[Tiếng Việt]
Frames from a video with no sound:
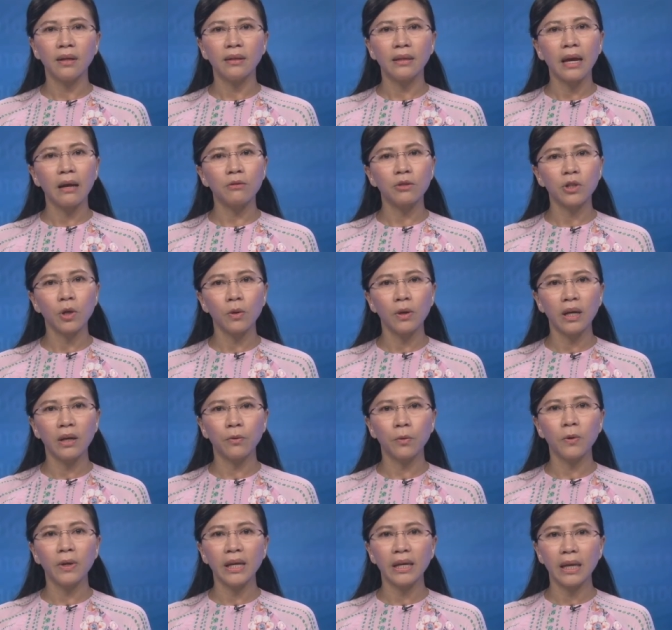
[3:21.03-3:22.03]
Theo số liệu
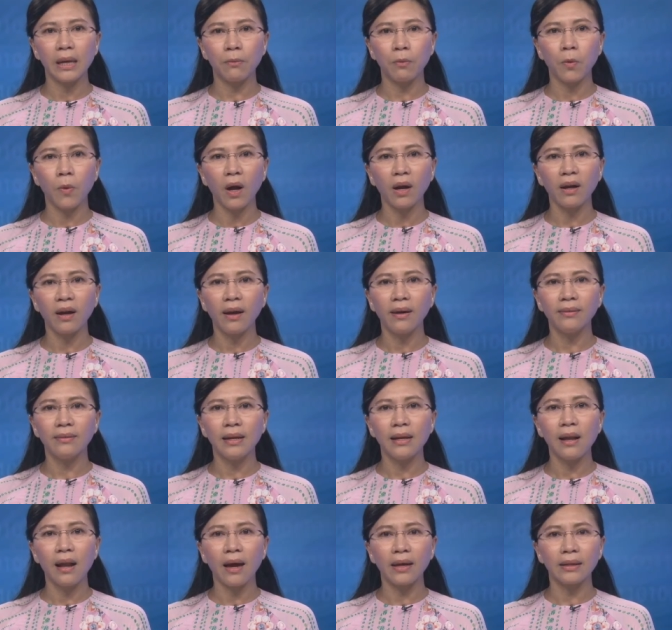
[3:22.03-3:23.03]
của Liên Hiệp Quốc,
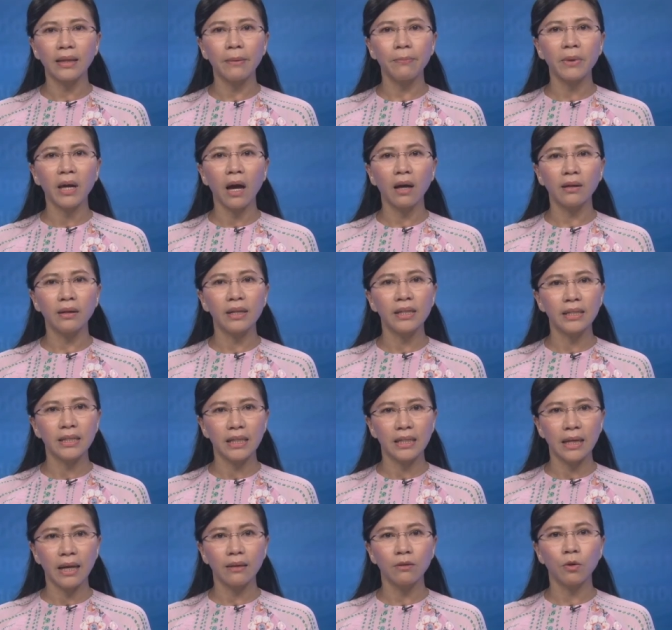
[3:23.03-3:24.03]
tỷ lệ tiếp cận
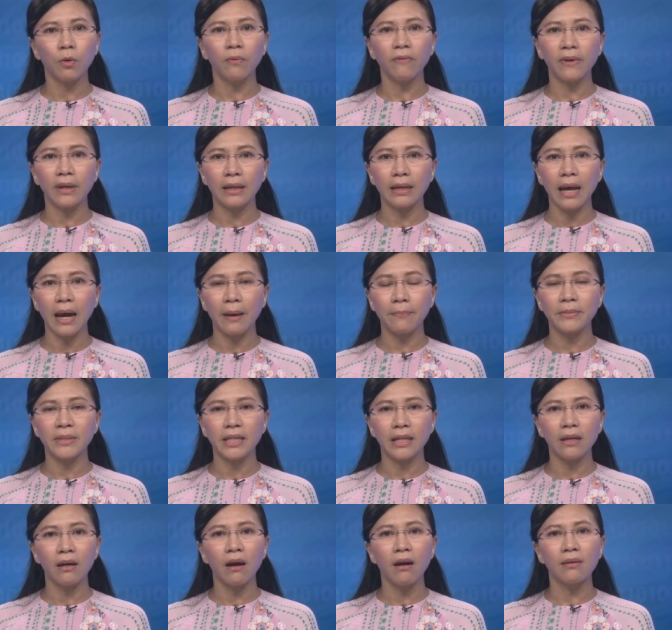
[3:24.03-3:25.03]
Internet của Việt Nam
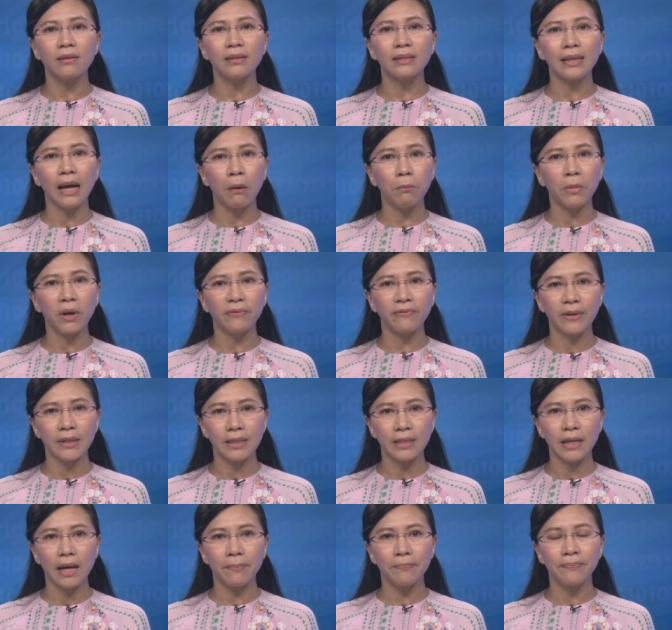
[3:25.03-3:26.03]
chỉ hơn
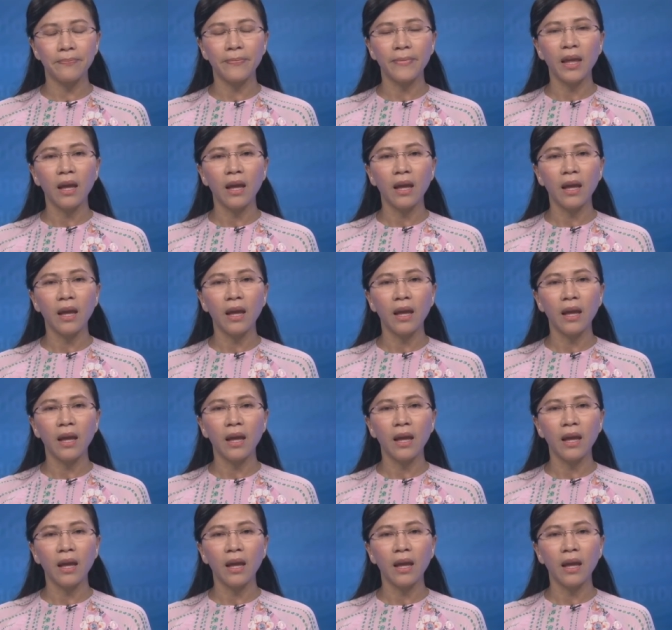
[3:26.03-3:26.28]
60%,